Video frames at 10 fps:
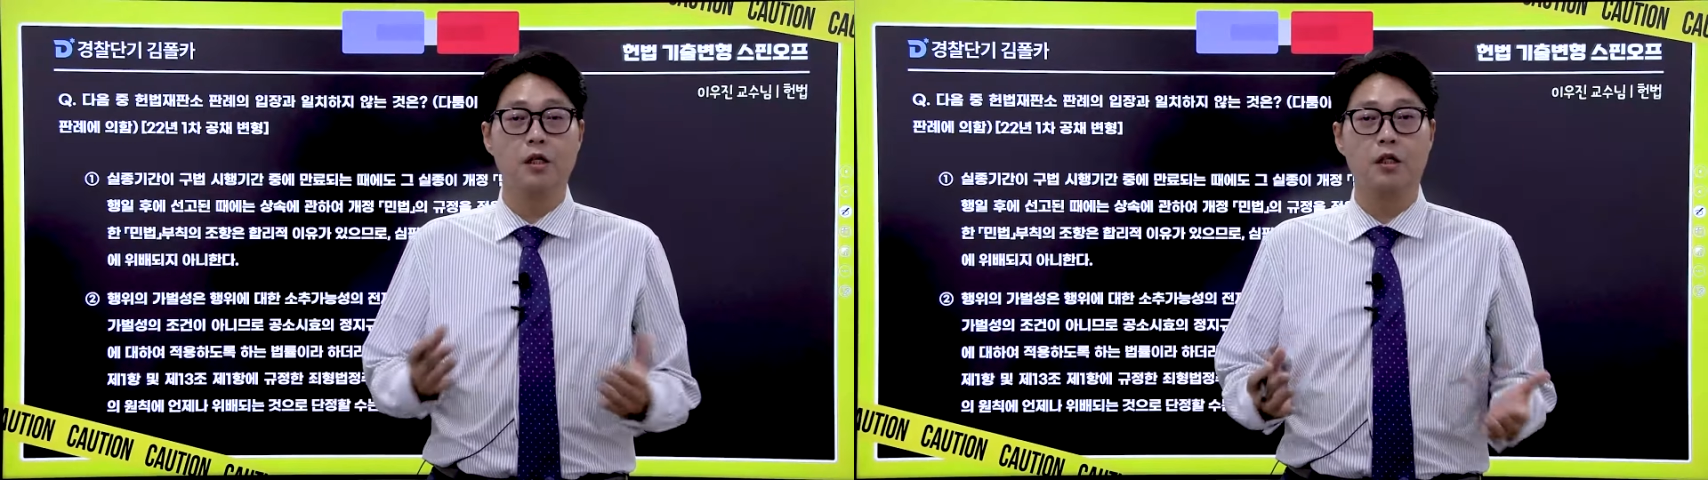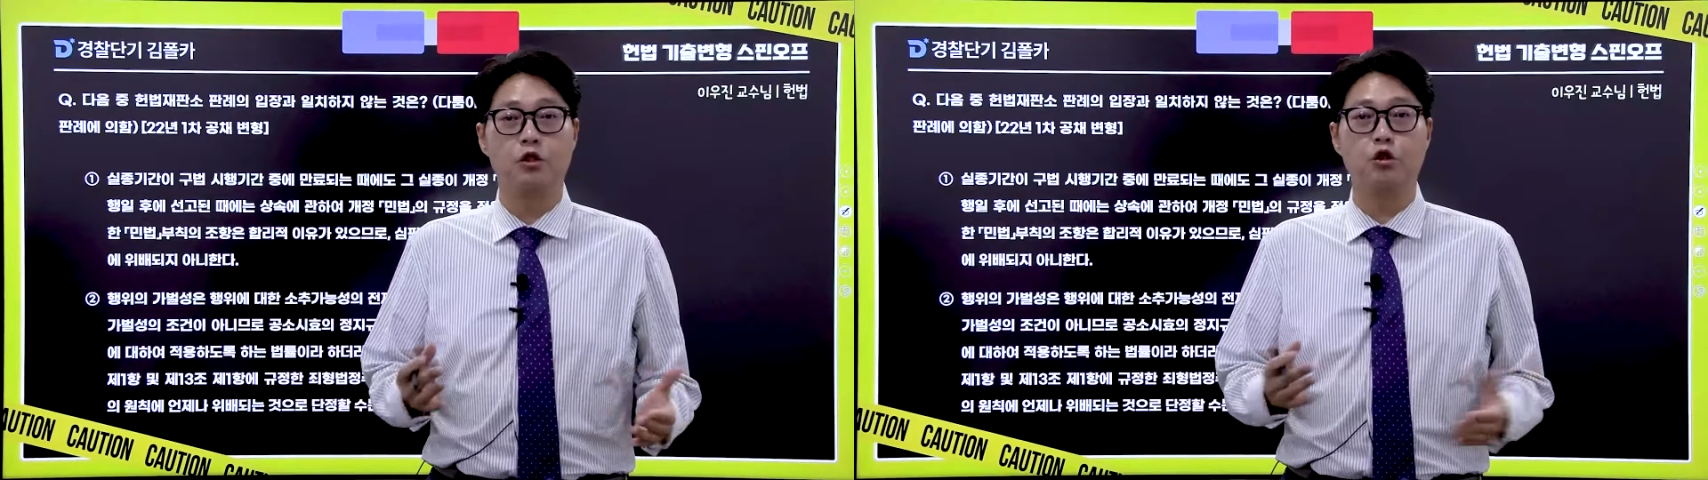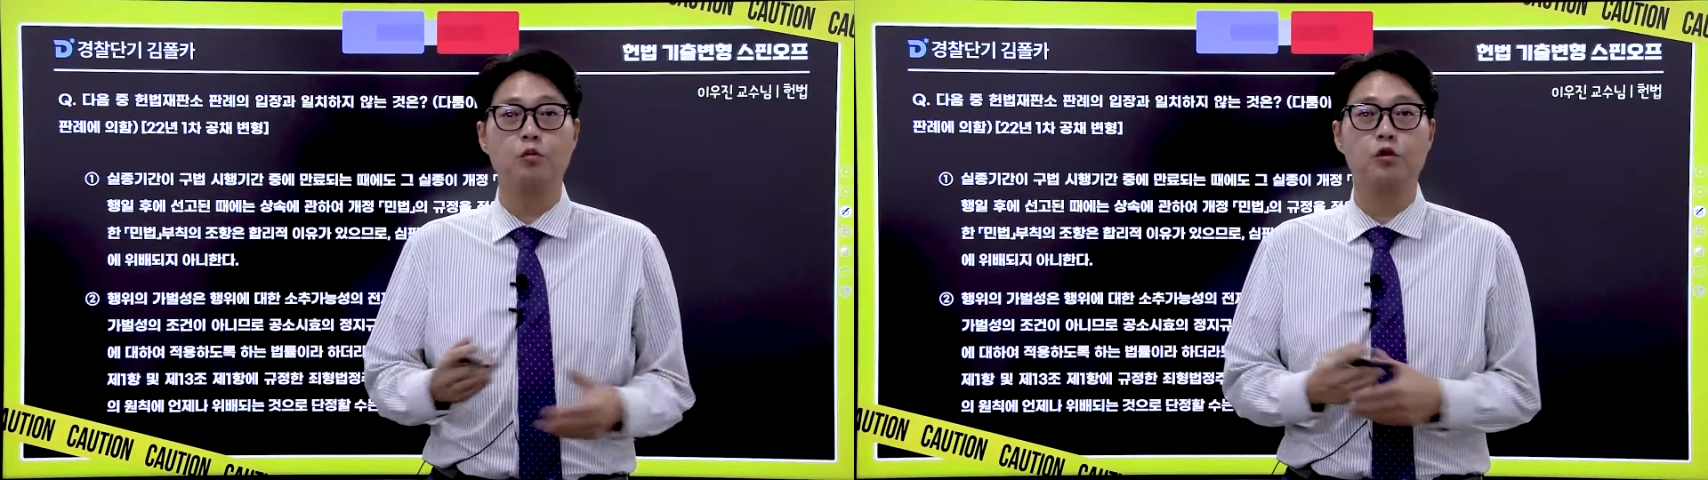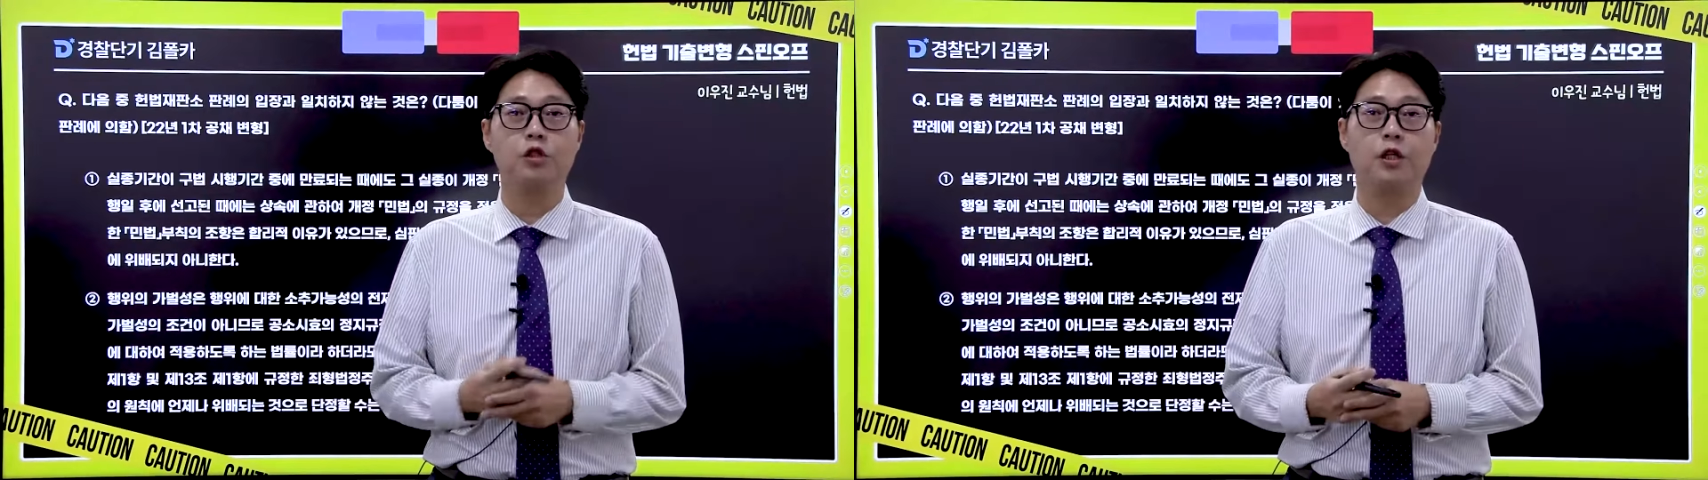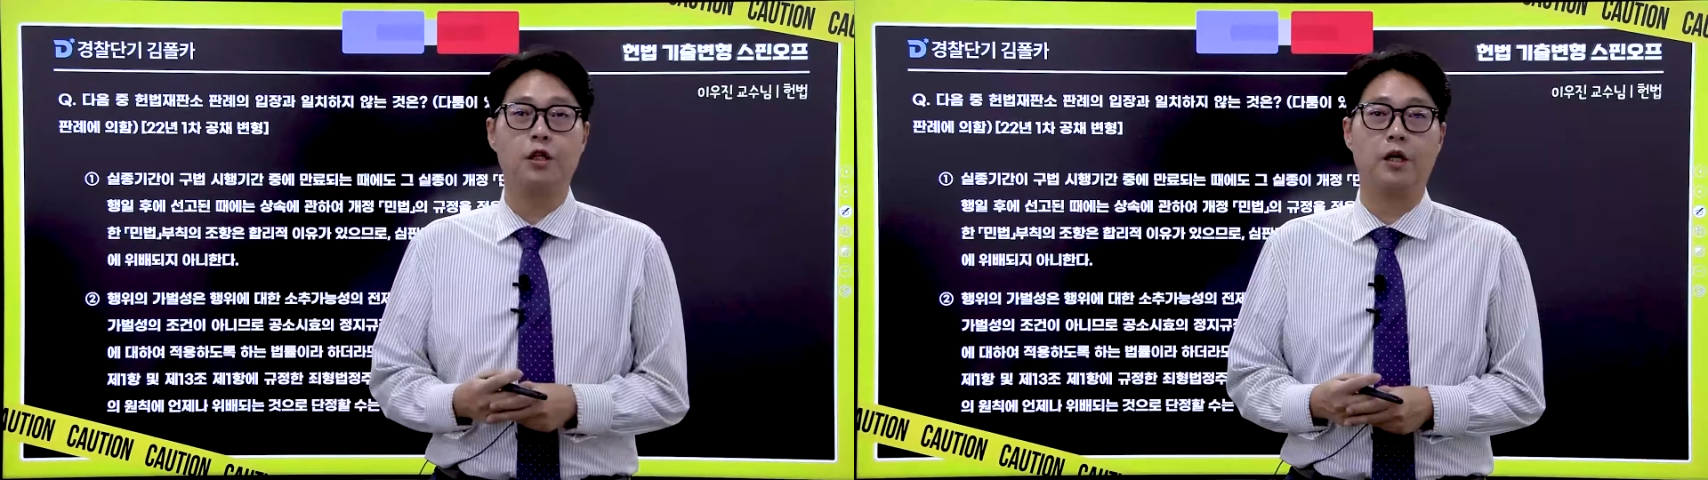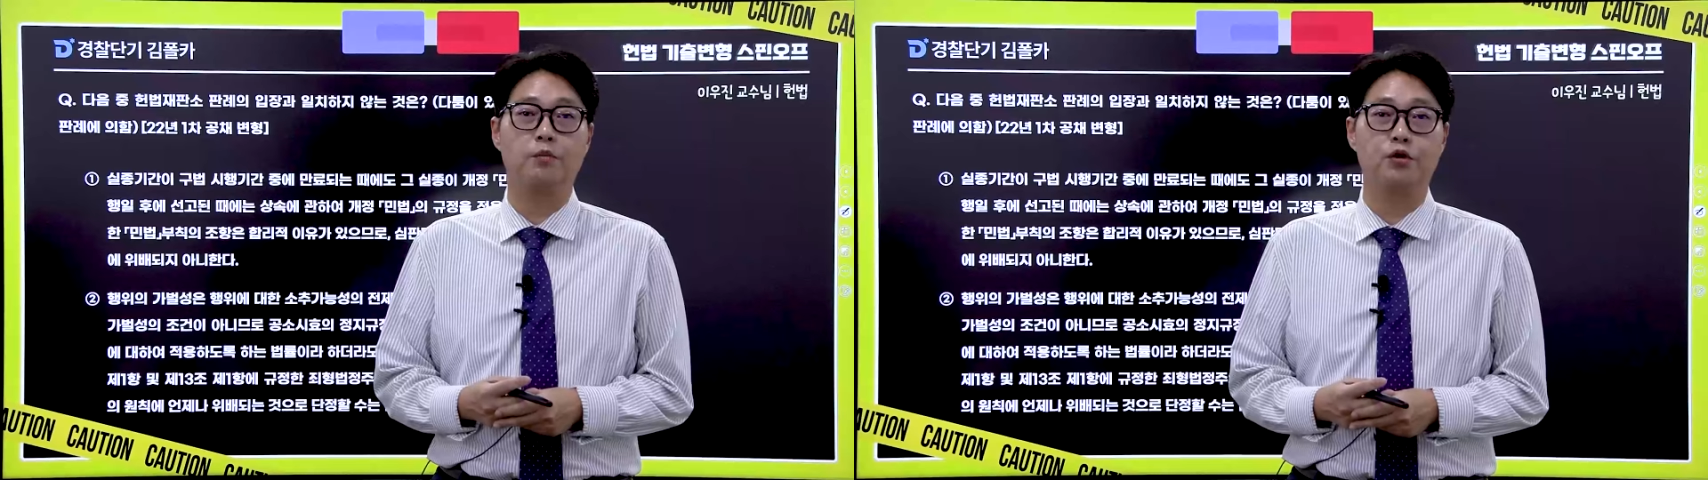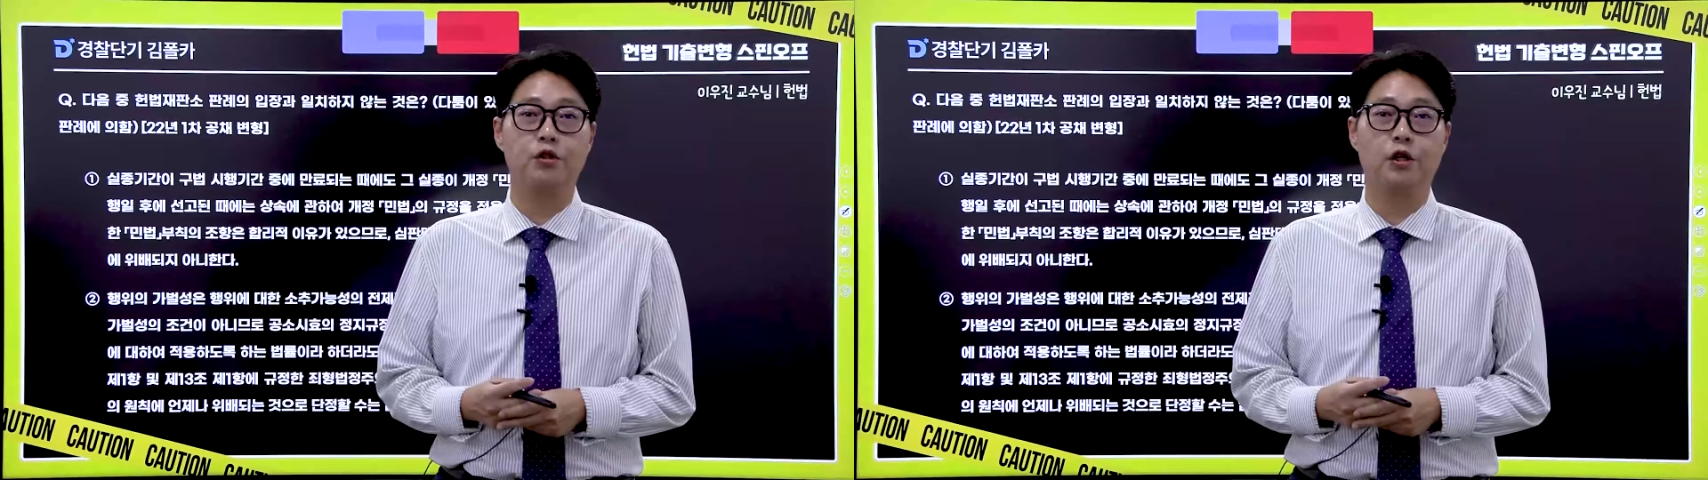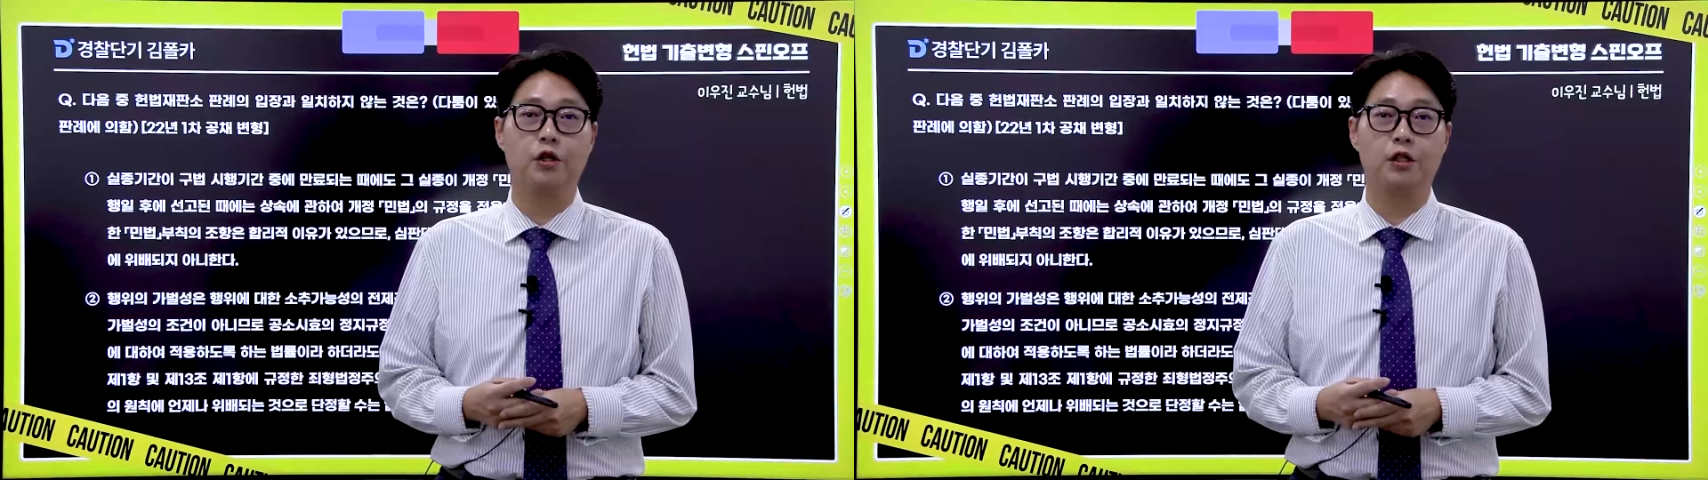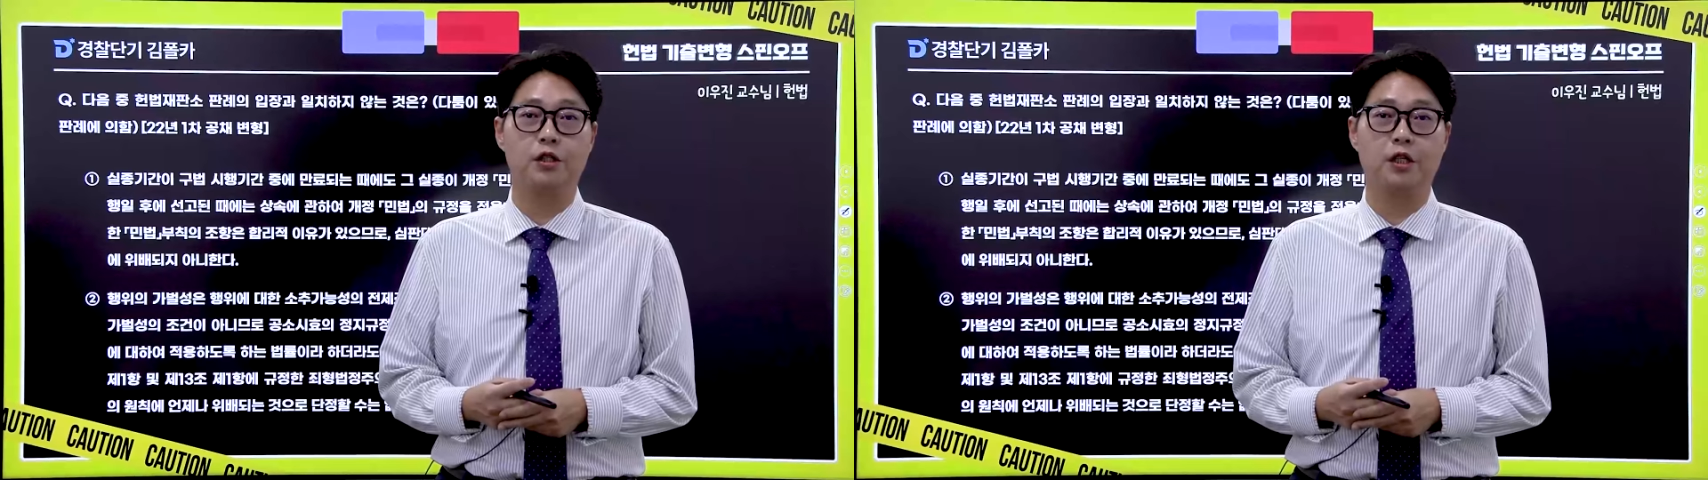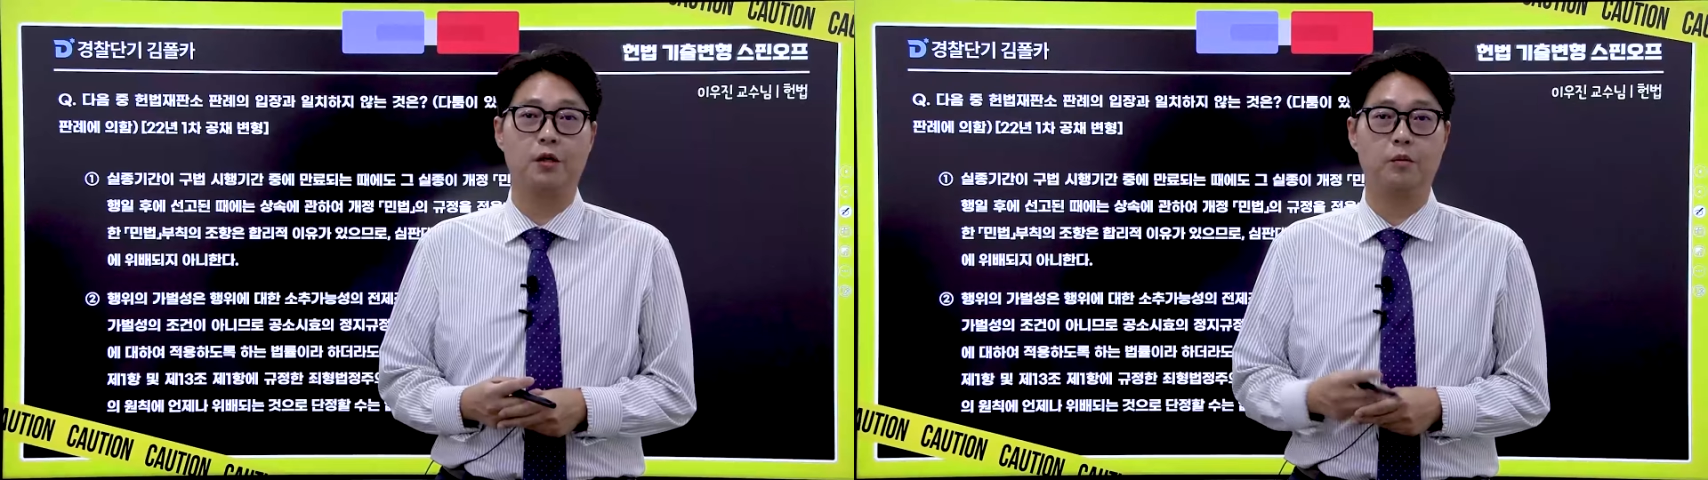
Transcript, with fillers: 기출 문제에 대한 분석이 이제